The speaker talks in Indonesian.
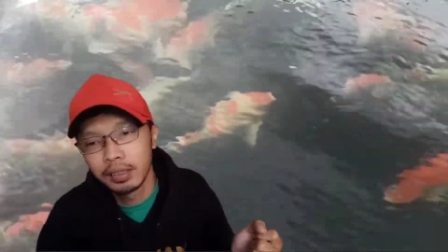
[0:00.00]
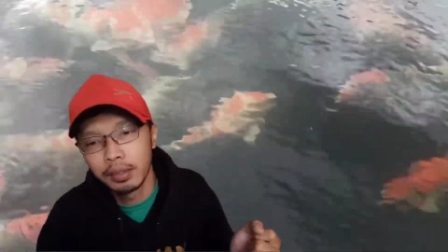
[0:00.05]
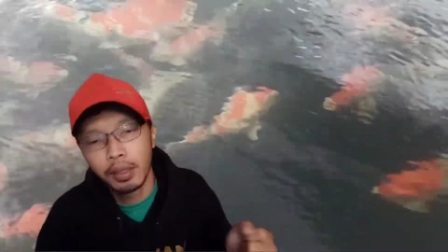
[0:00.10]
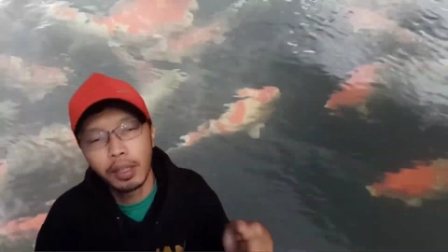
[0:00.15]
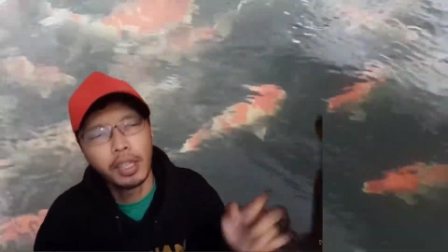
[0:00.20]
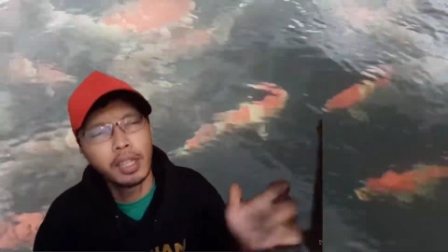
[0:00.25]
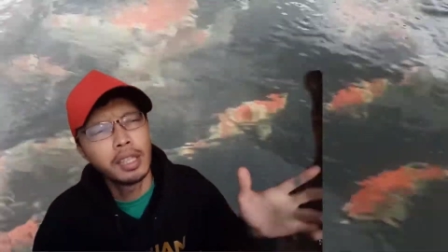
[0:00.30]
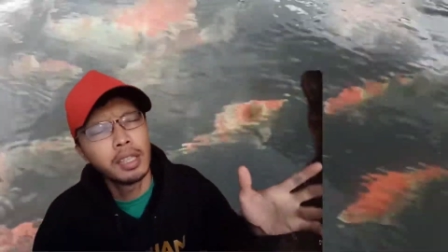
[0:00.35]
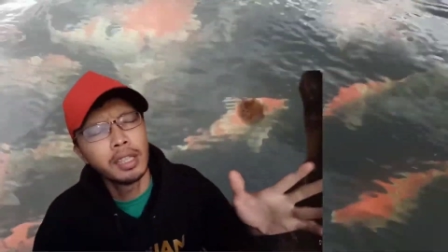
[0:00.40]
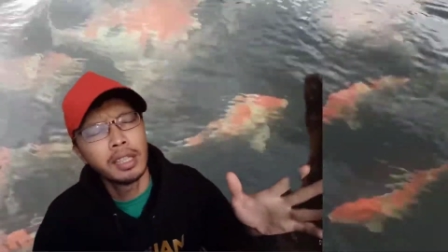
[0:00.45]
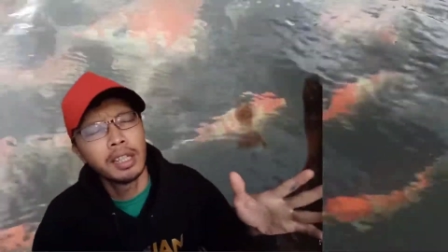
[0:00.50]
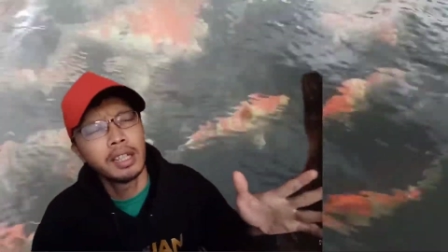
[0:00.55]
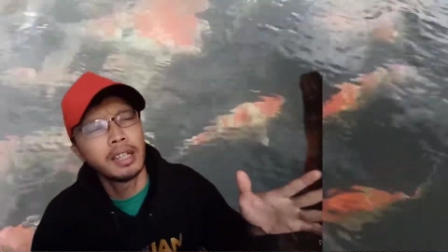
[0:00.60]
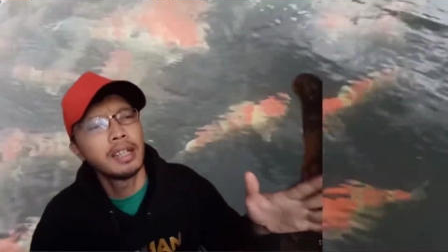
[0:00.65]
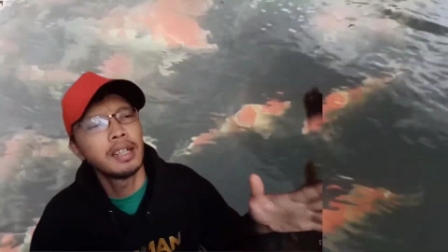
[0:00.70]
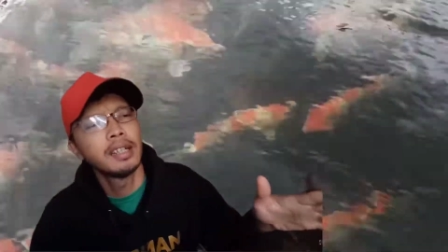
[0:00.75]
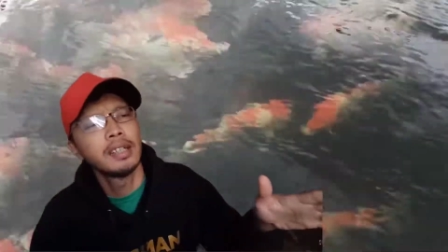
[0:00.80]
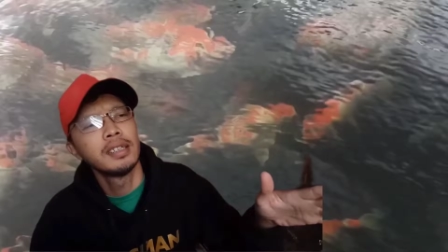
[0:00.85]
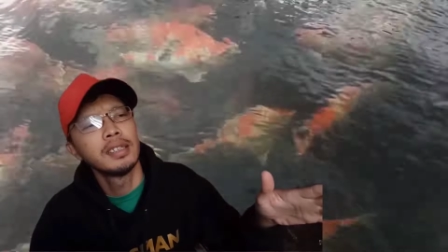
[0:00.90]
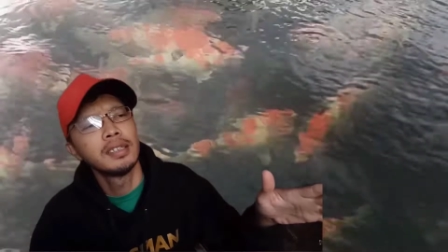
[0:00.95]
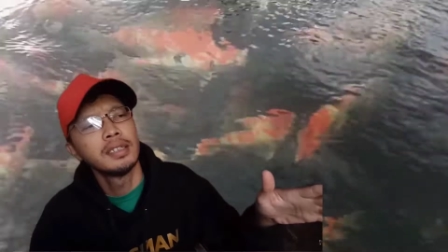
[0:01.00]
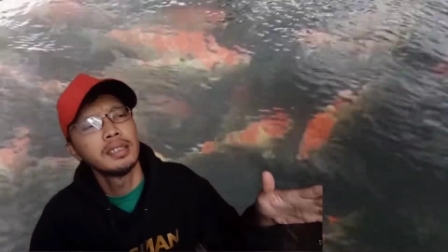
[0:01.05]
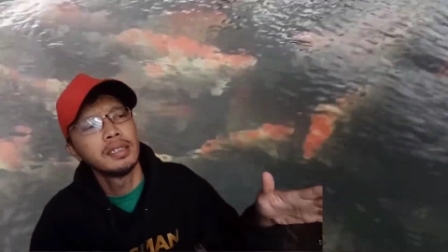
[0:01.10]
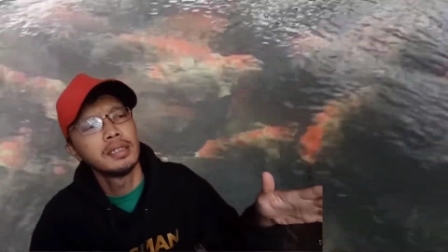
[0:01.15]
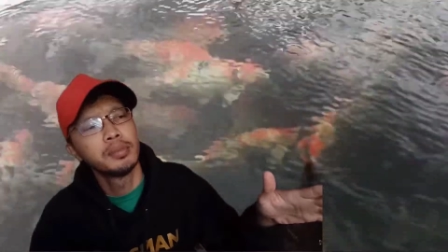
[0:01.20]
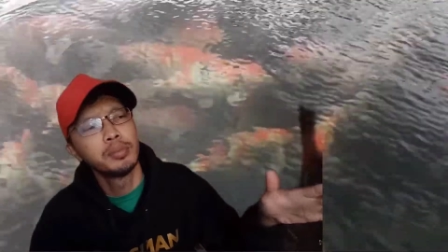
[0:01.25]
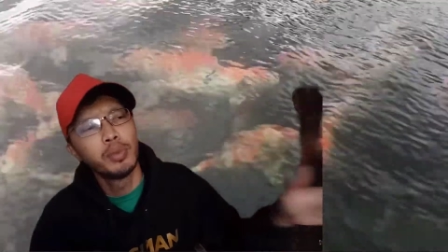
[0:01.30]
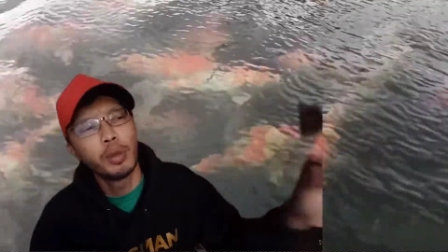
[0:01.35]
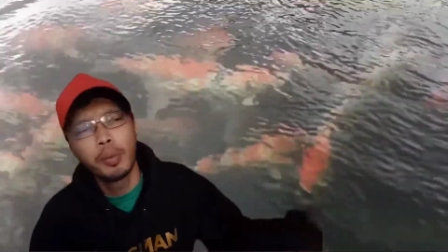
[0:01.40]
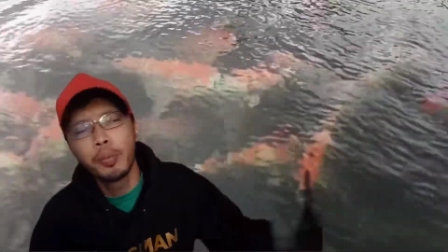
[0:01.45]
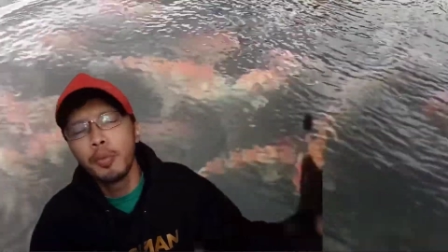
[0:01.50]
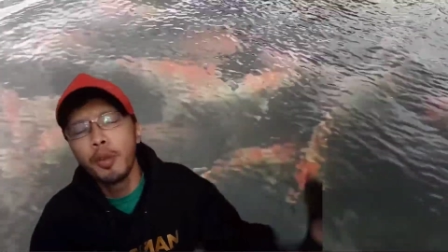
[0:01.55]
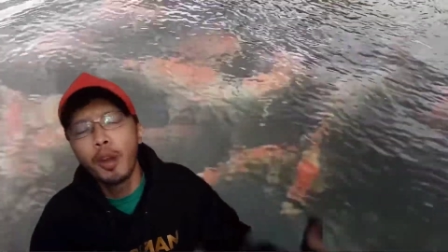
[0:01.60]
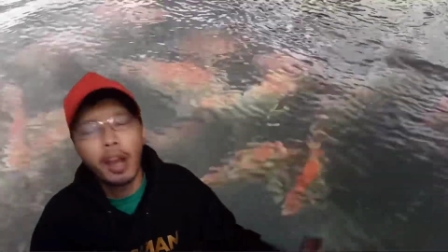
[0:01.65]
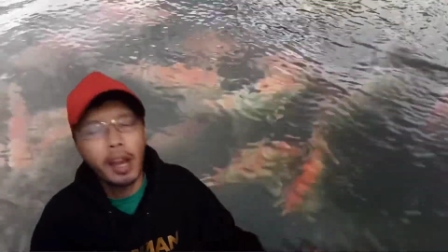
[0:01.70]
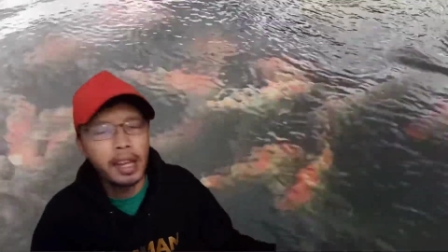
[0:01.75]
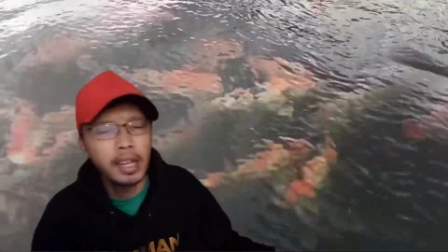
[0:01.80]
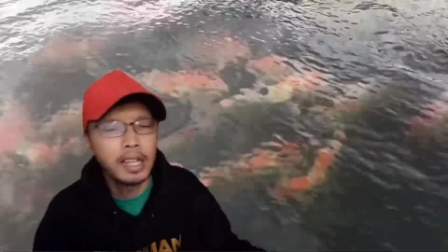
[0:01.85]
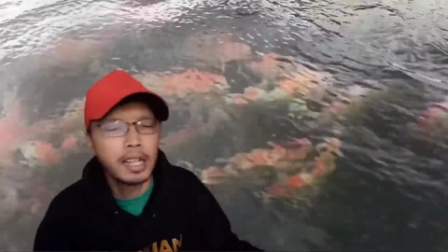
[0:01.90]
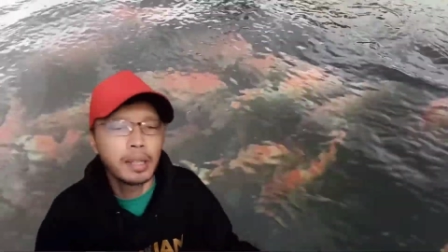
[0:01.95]
oh, ya
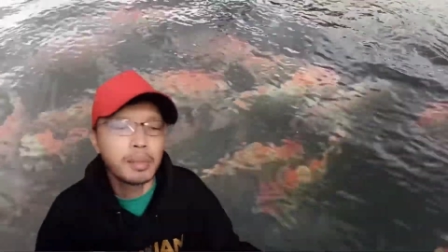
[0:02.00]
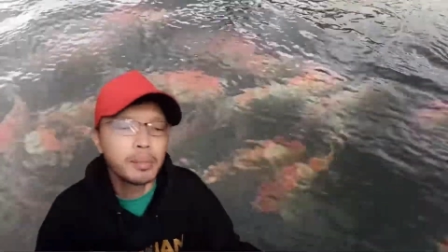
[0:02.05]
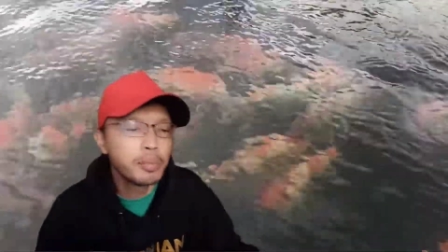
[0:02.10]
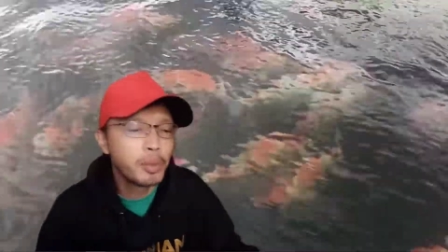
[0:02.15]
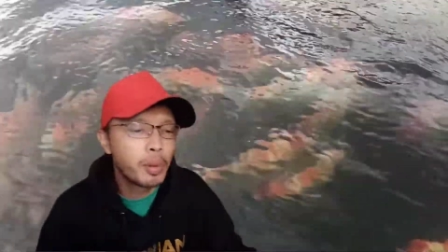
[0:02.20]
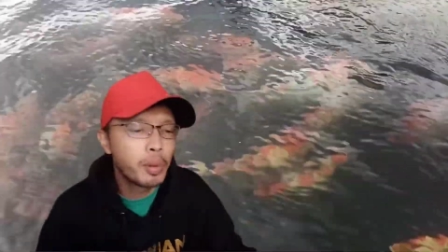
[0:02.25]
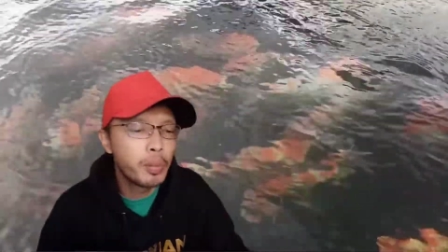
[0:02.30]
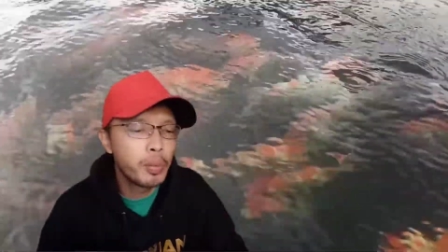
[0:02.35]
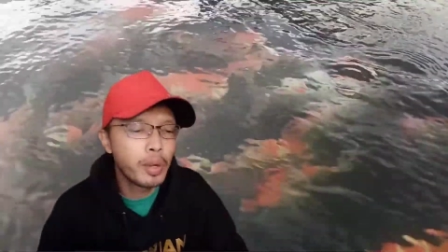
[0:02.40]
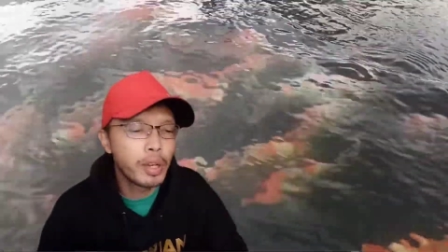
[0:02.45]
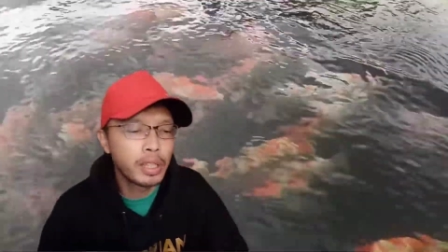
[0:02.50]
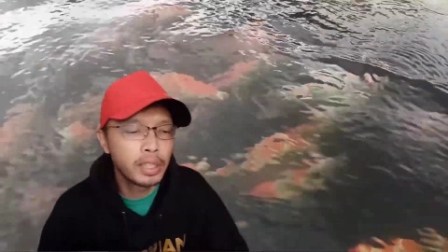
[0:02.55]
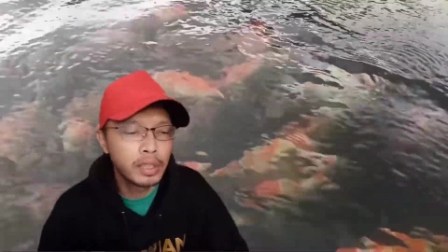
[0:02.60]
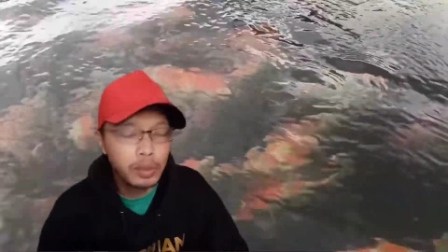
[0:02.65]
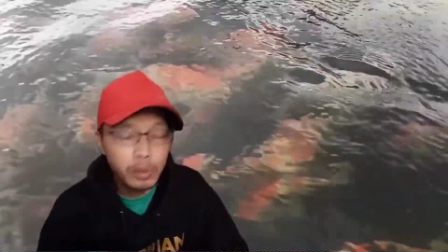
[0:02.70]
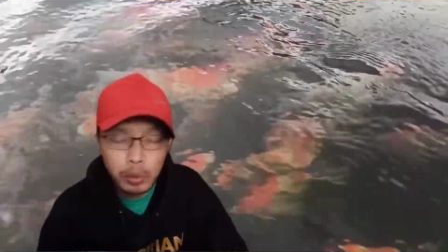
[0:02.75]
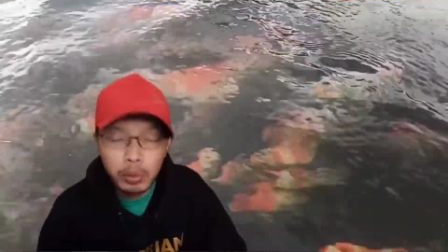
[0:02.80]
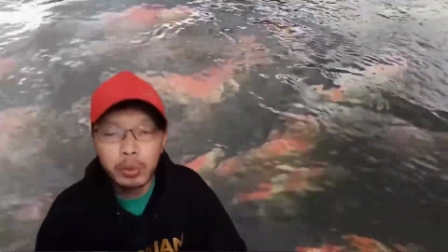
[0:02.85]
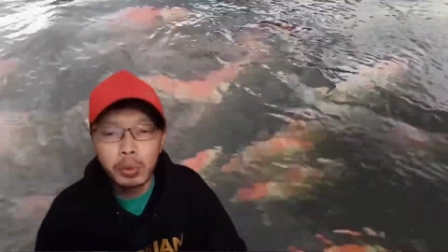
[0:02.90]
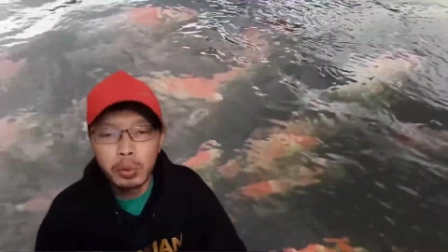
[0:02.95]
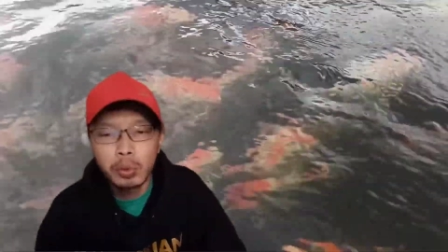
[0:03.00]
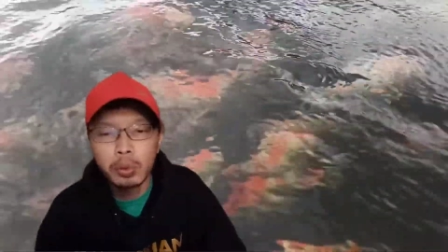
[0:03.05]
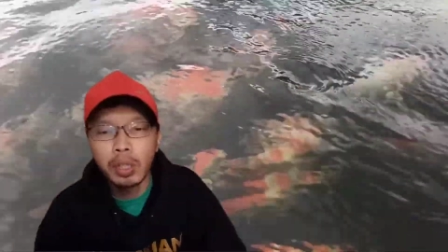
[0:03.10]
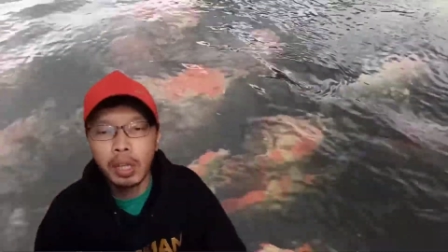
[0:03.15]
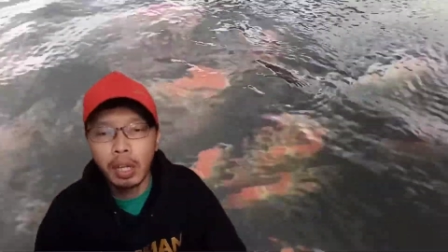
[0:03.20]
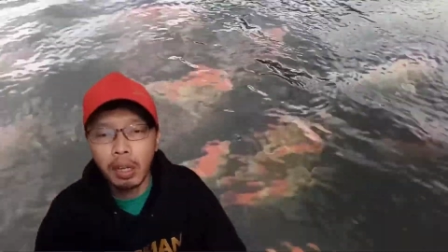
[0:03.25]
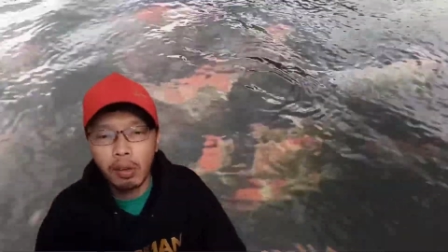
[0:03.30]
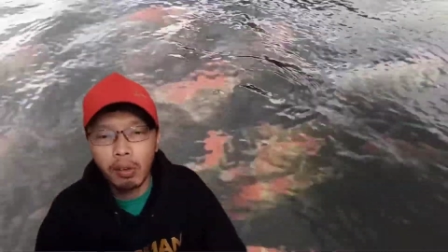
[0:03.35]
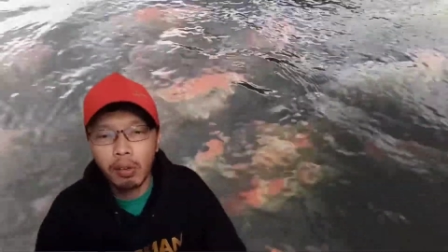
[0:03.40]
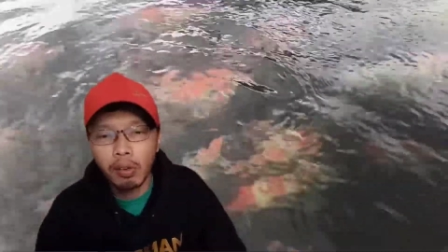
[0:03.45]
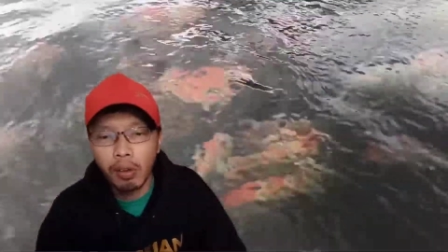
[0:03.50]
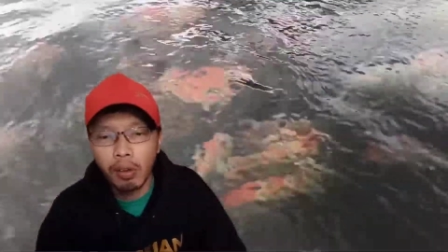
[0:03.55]
buah-buahan lah buah-buahan suka kok